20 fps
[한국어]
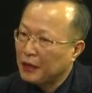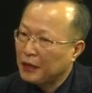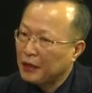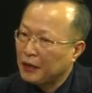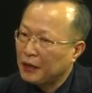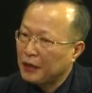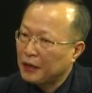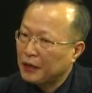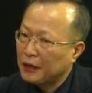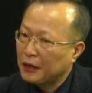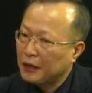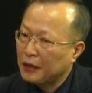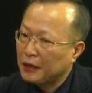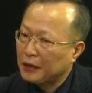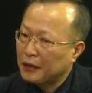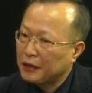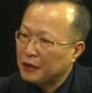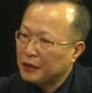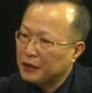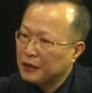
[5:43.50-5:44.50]
어,
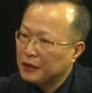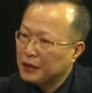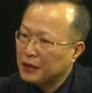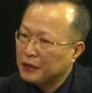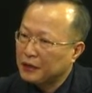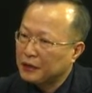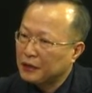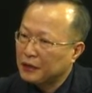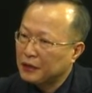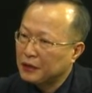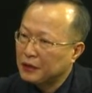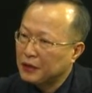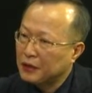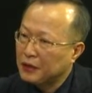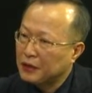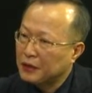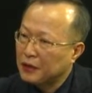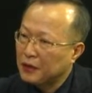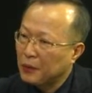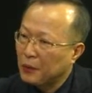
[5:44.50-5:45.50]

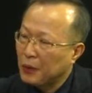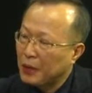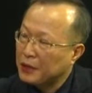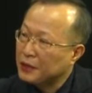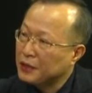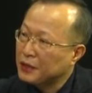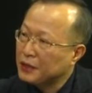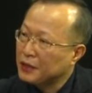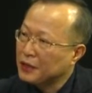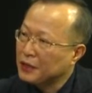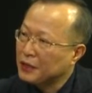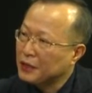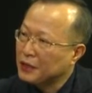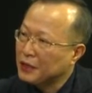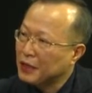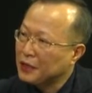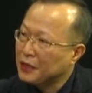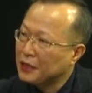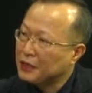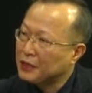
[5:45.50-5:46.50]
어른에서는 이제
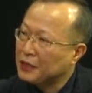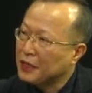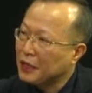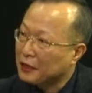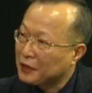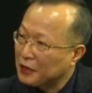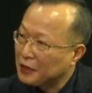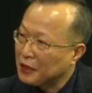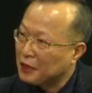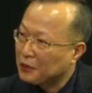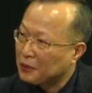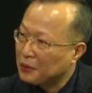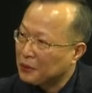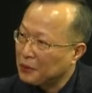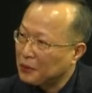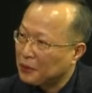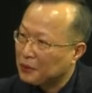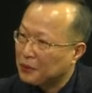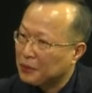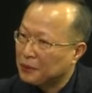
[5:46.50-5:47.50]
완치가 되지
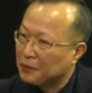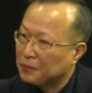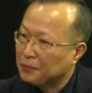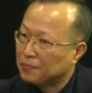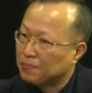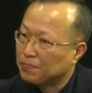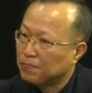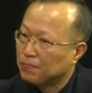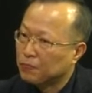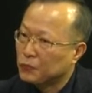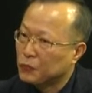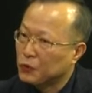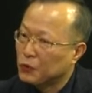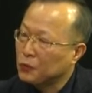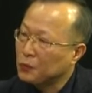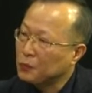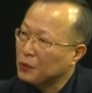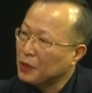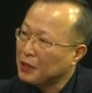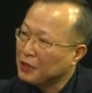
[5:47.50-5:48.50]
않더라도 네. 음,
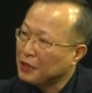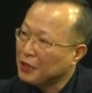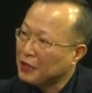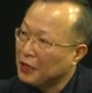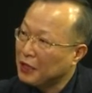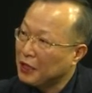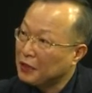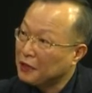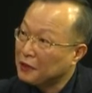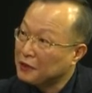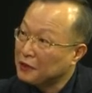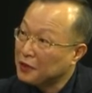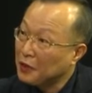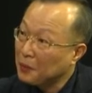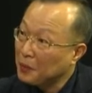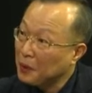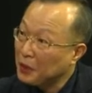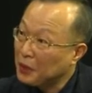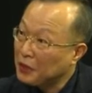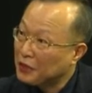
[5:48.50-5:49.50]
충분한 기간
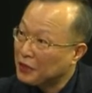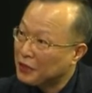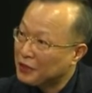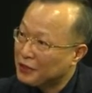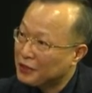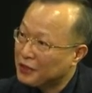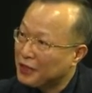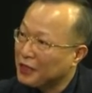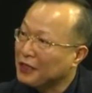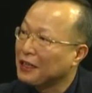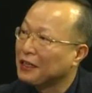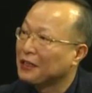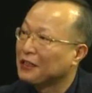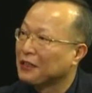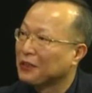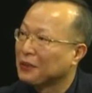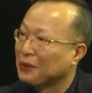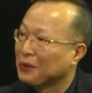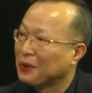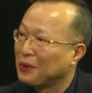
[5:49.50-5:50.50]
생명을 연장하는
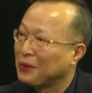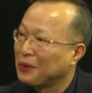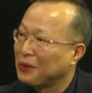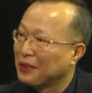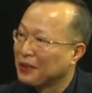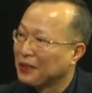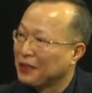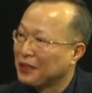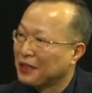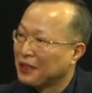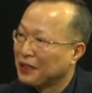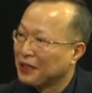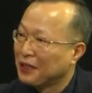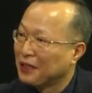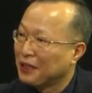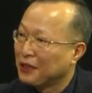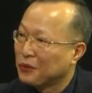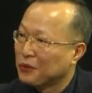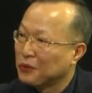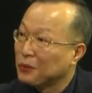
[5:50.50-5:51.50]
것도 예.
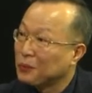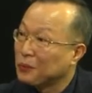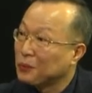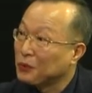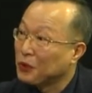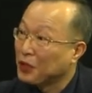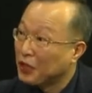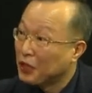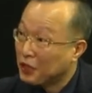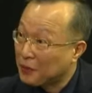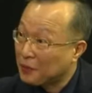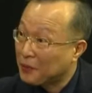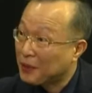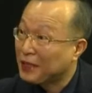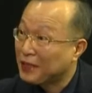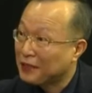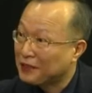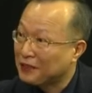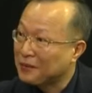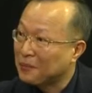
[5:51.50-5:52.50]
어, 충분히
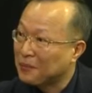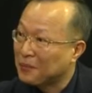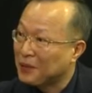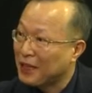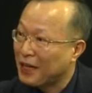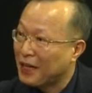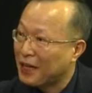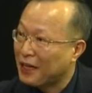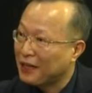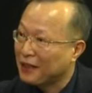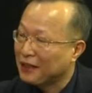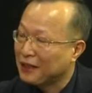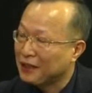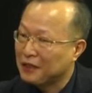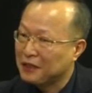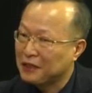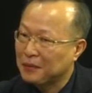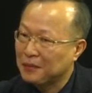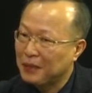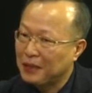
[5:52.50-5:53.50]
의미가 있습니다.
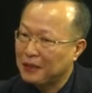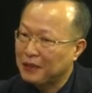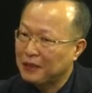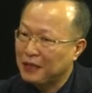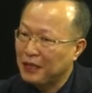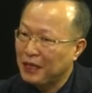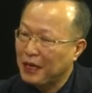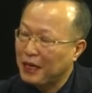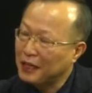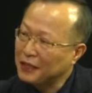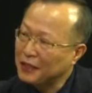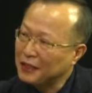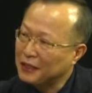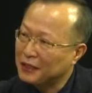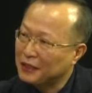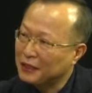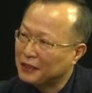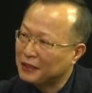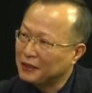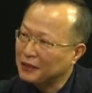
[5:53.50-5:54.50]
그렇지만 이제
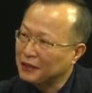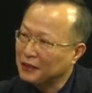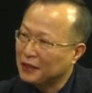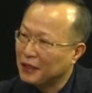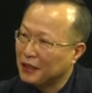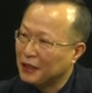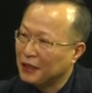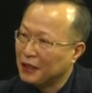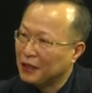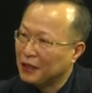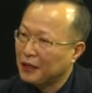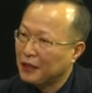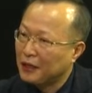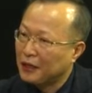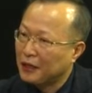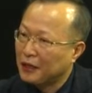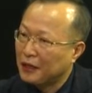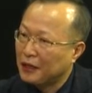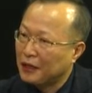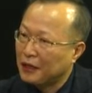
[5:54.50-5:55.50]
아이들은
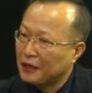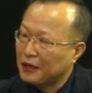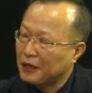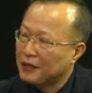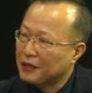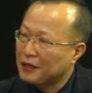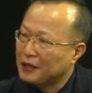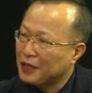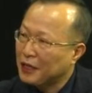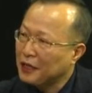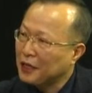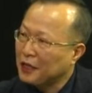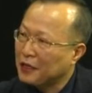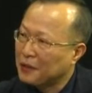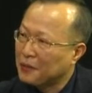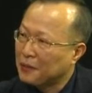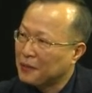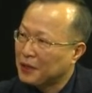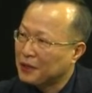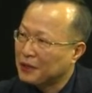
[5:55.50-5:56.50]
어, 연장의
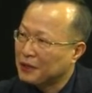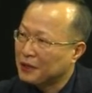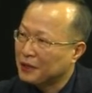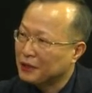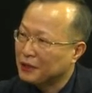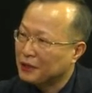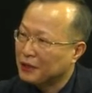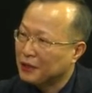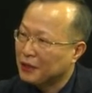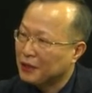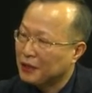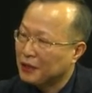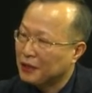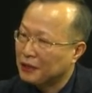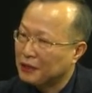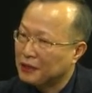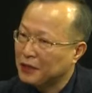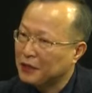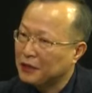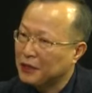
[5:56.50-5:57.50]
의미는 성,
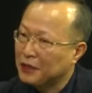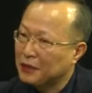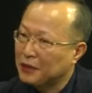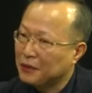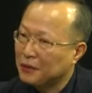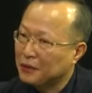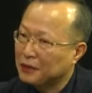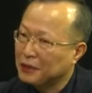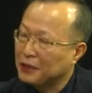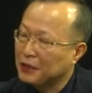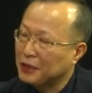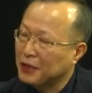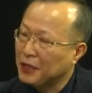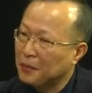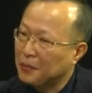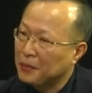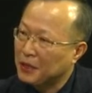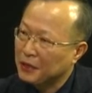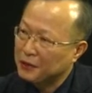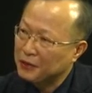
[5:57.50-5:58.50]
어, 상대적으로 성인에
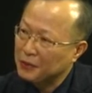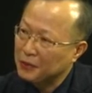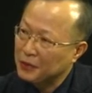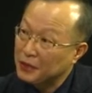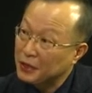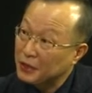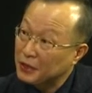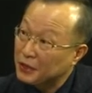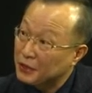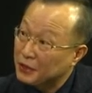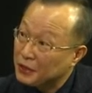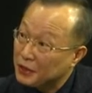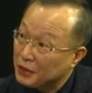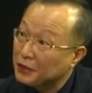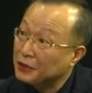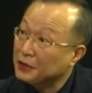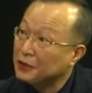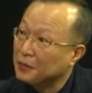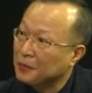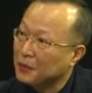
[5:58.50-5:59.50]
비해서 훨씬
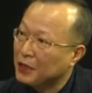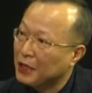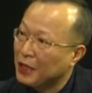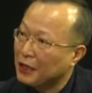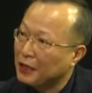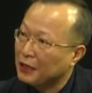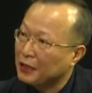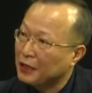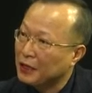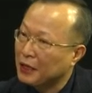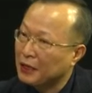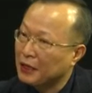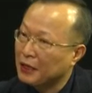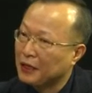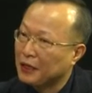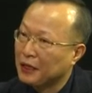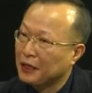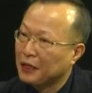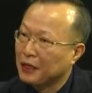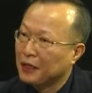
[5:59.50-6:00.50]
적습니다. 음. 그러니까
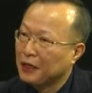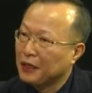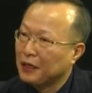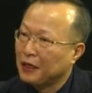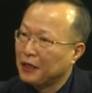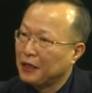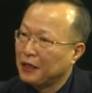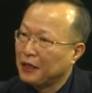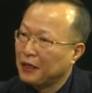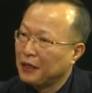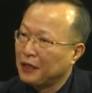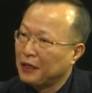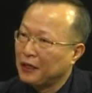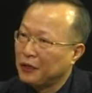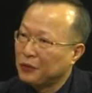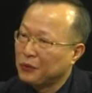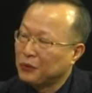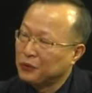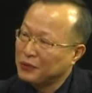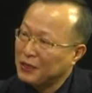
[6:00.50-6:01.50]

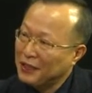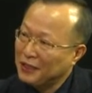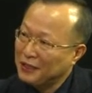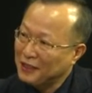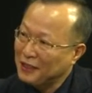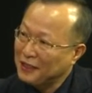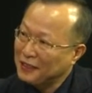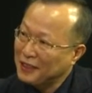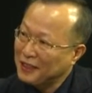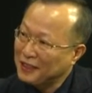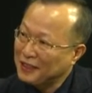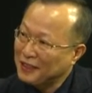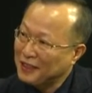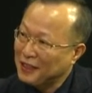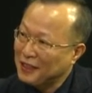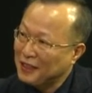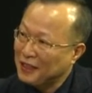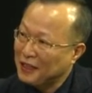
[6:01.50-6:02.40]
어, 두 살, 세 살짜리